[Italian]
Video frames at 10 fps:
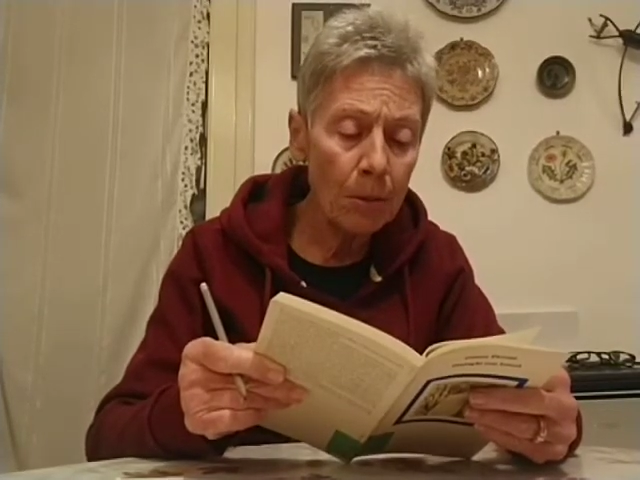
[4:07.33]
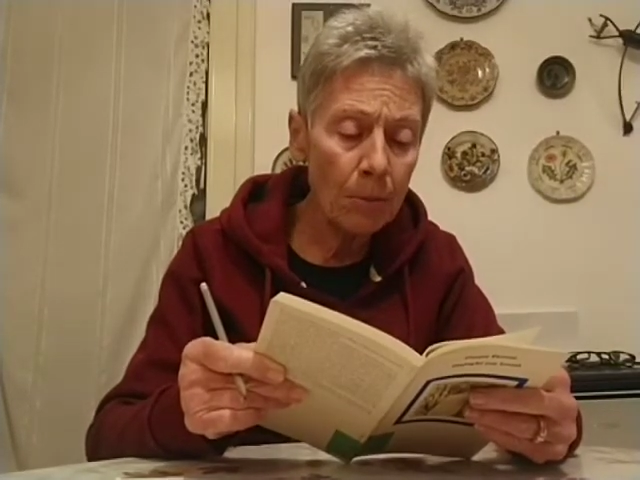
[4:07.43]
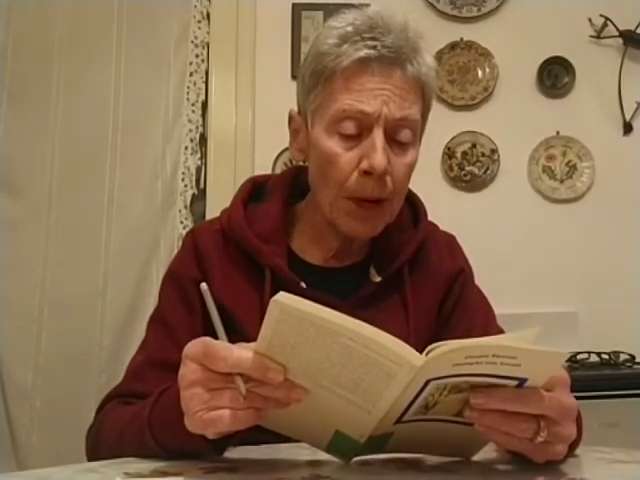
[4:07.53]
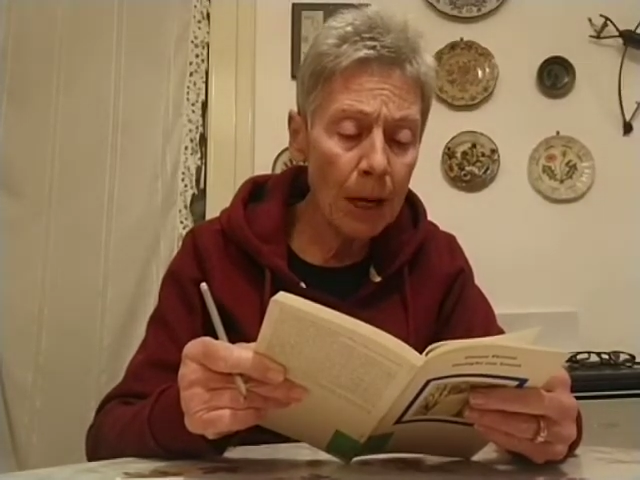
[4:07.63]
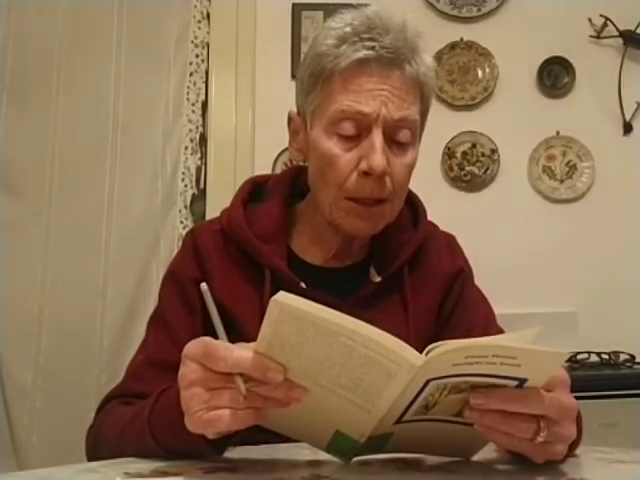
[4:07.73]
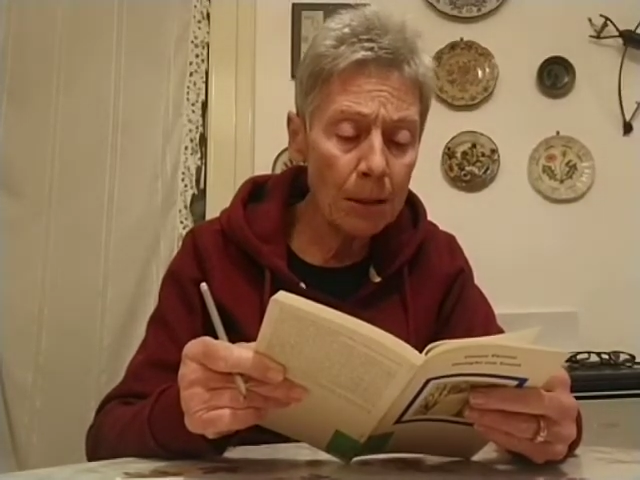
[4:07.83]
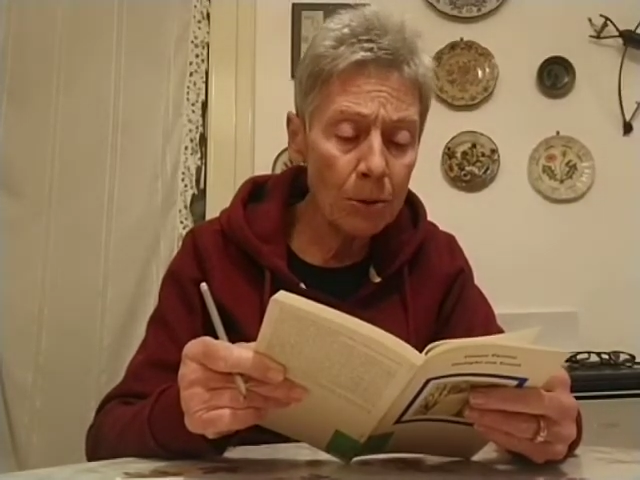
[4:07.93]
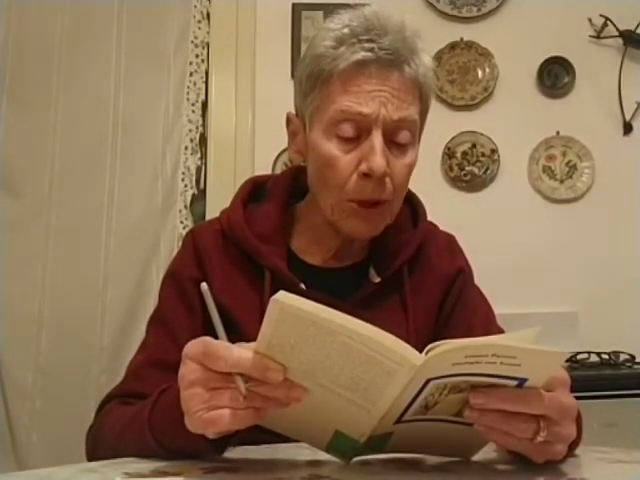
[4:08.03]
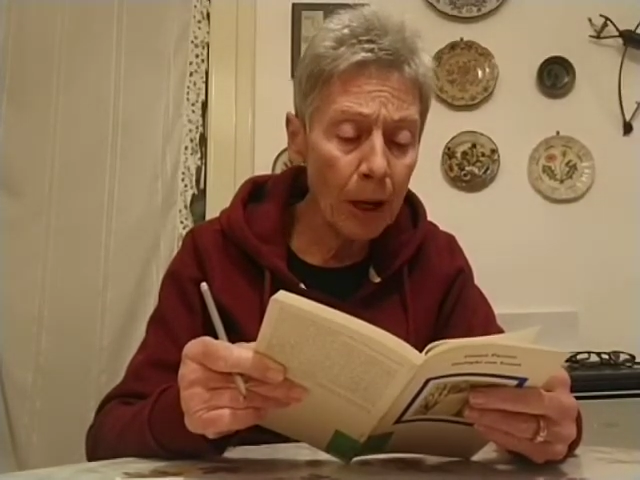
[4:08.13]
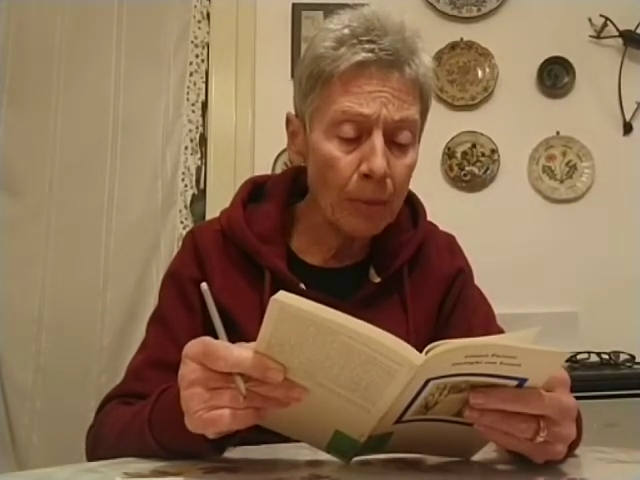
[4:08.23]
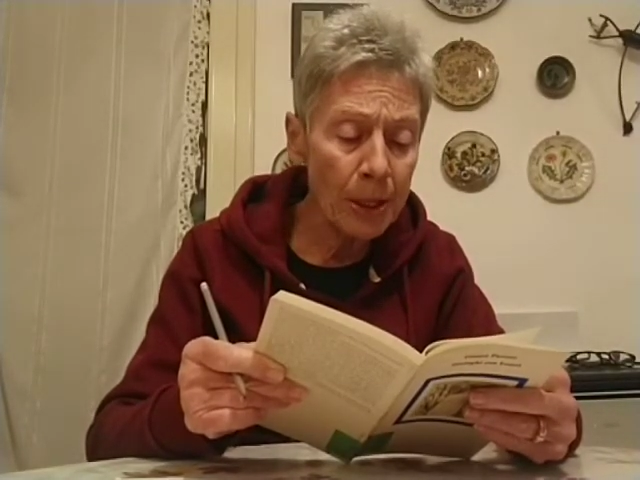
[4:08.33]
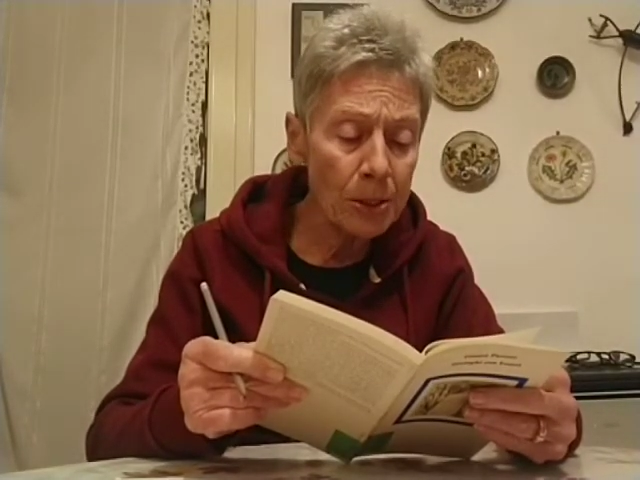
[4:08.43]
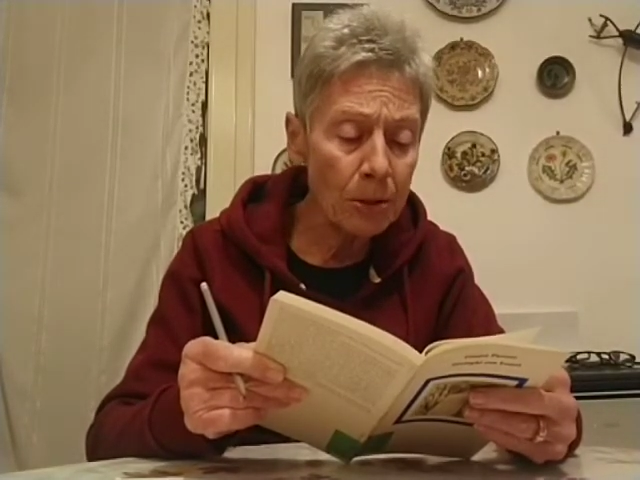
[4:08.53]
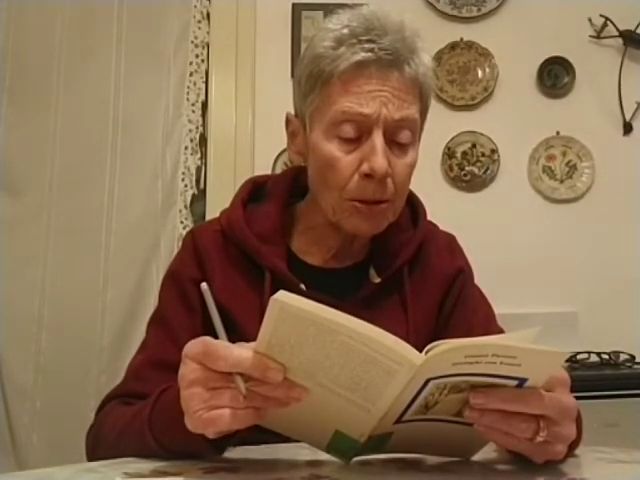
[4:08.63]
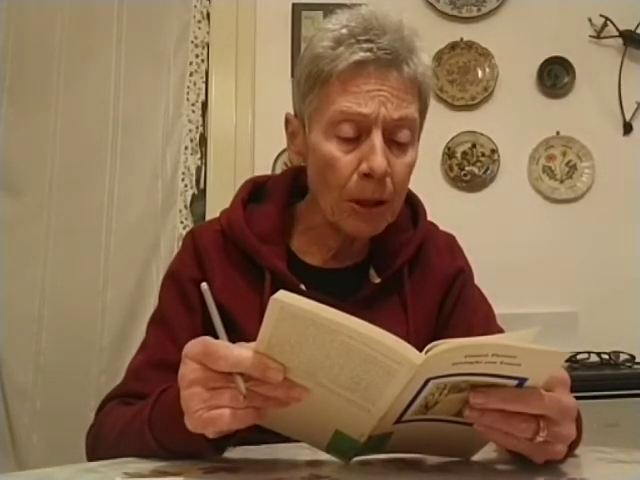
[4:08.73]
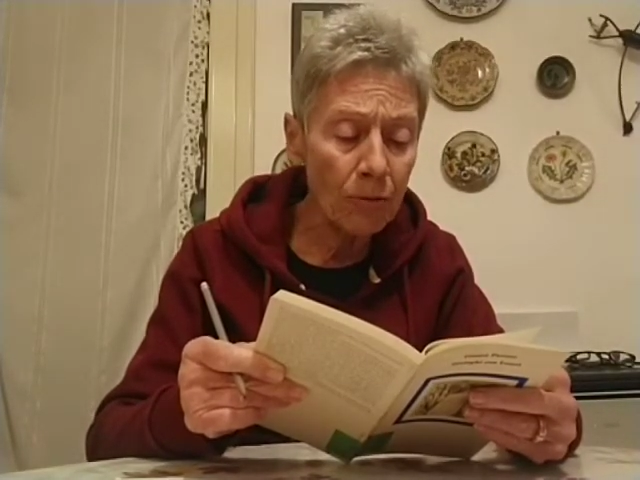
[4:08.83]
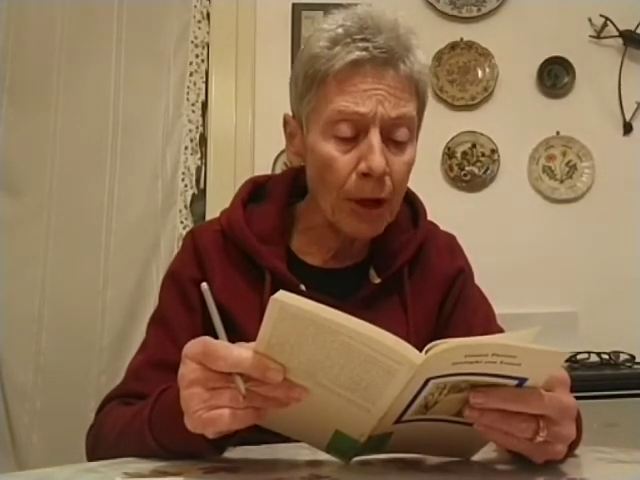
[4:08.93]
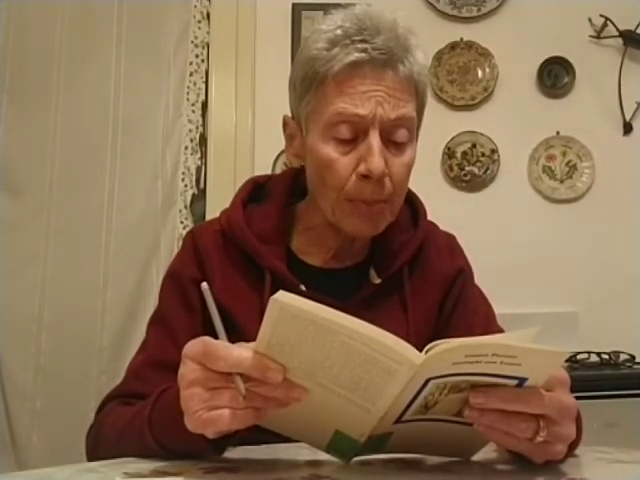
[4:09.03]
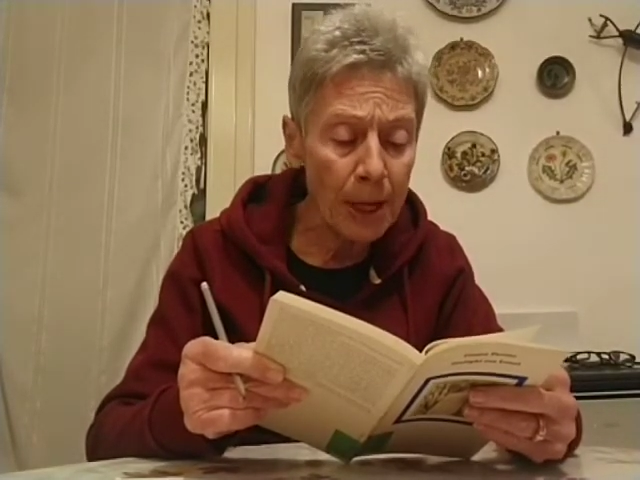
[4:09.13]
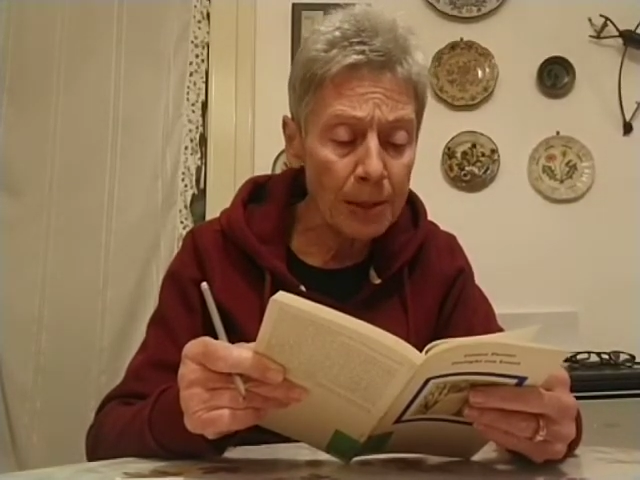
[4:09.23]
ma non capisco che vi
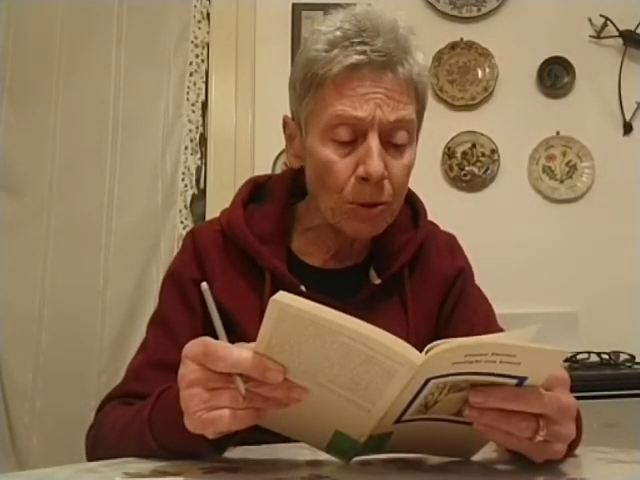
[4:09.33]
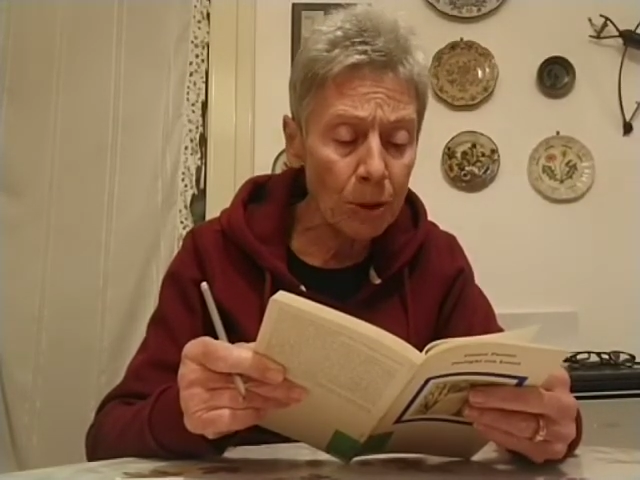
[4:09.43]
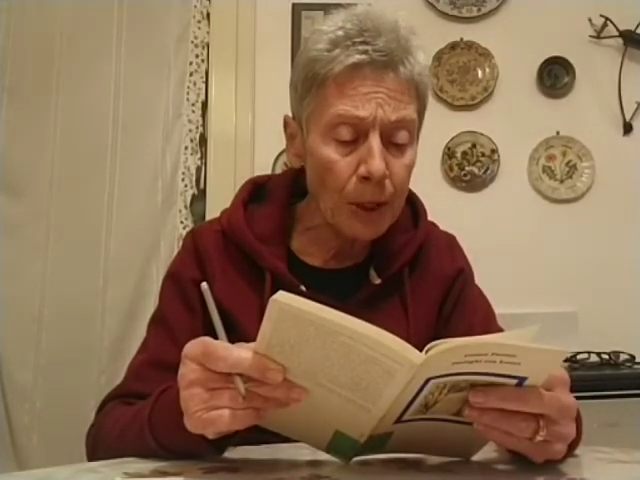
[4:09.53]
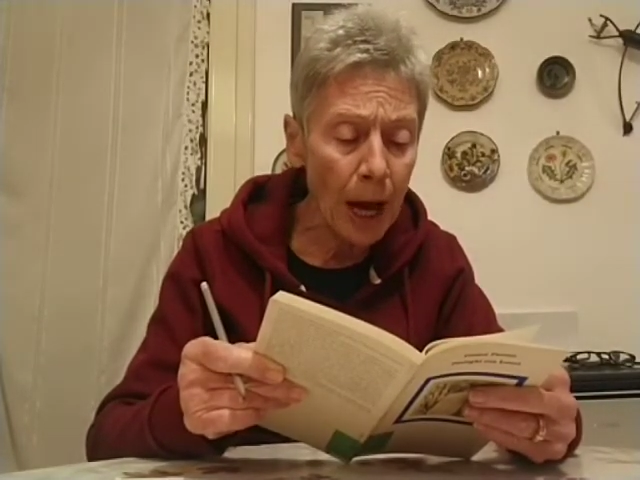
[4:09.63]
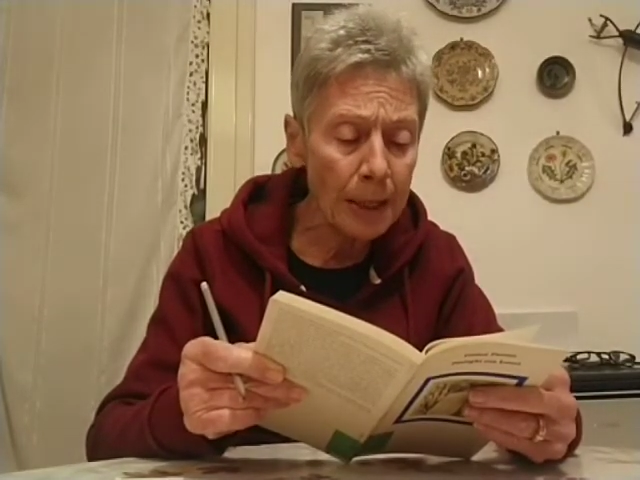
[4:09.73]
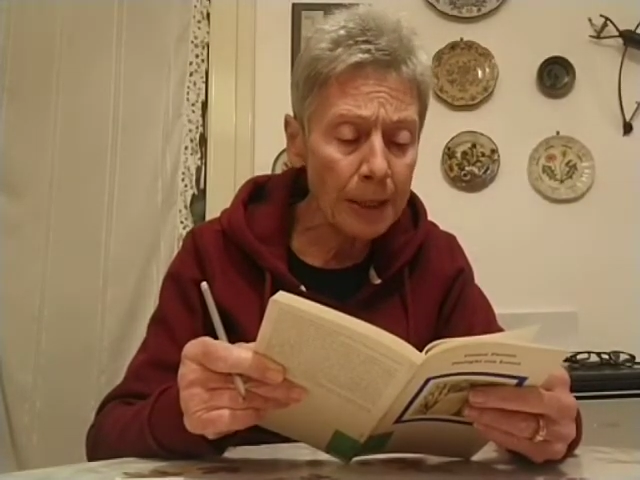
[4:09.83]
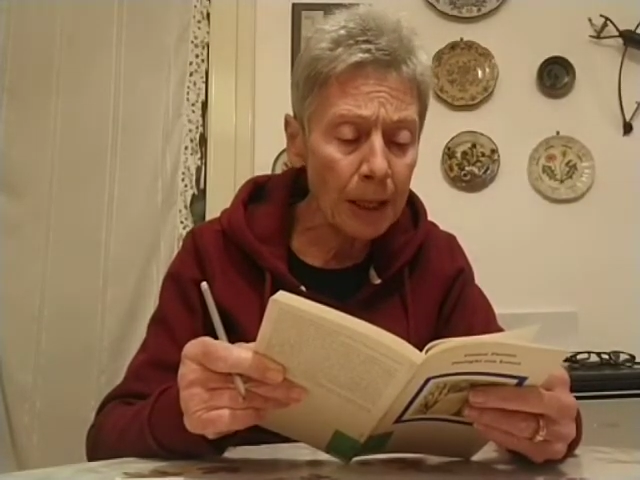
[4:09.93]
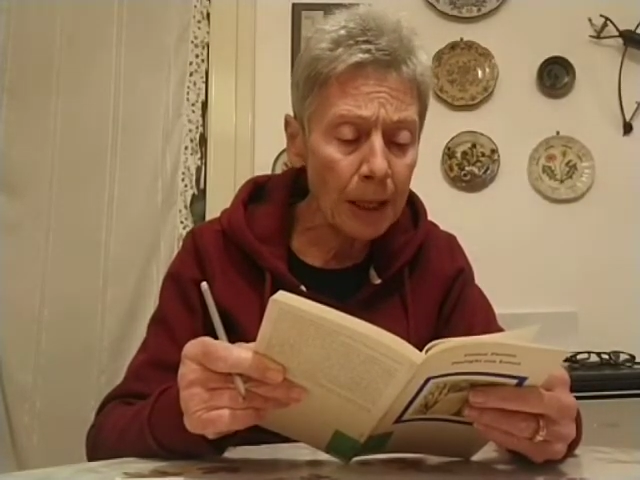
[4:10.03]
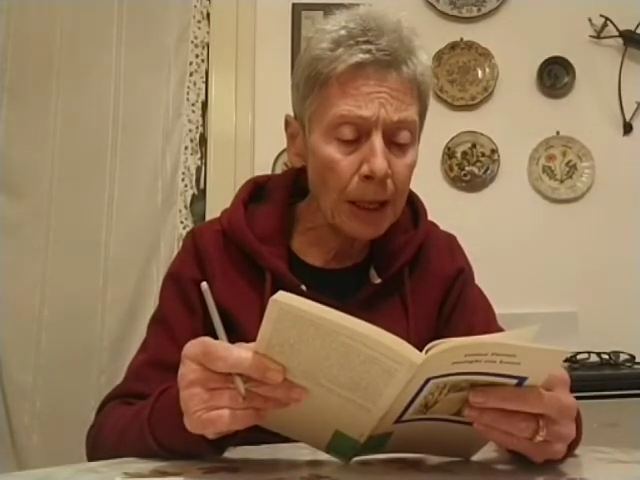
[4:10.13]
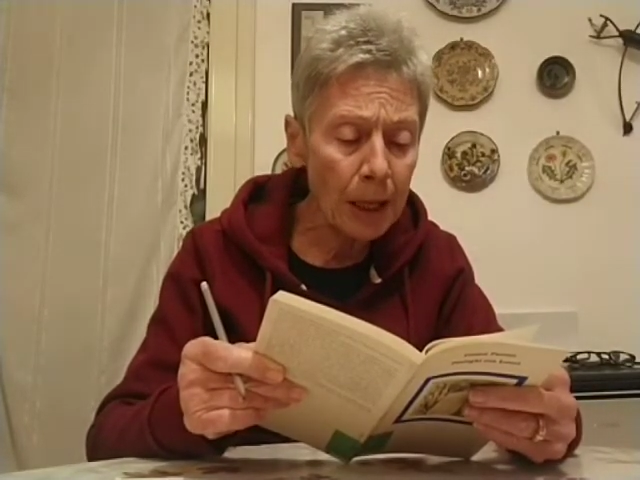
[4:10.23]
abbia ascoltate.